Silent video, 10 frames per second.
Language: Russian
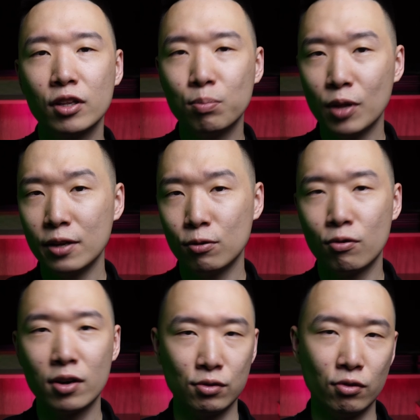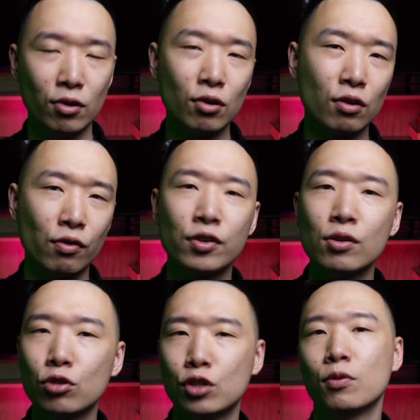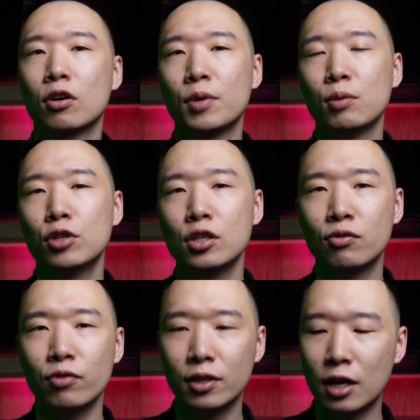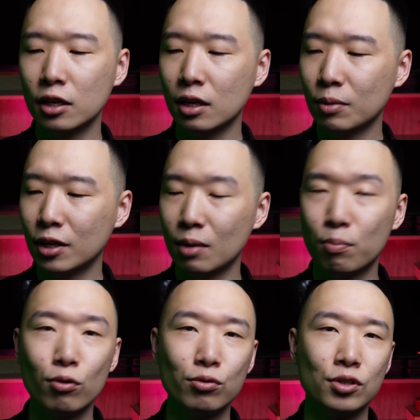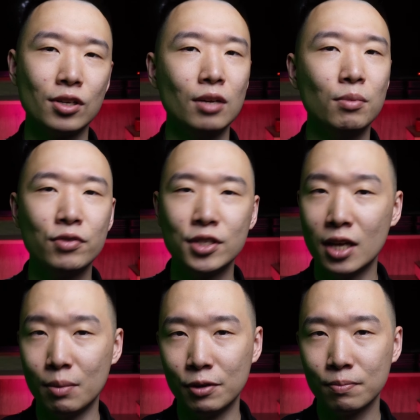этом плане у кварцевых хронографов очень много преимуществ и данная модель пользуется ими всеми.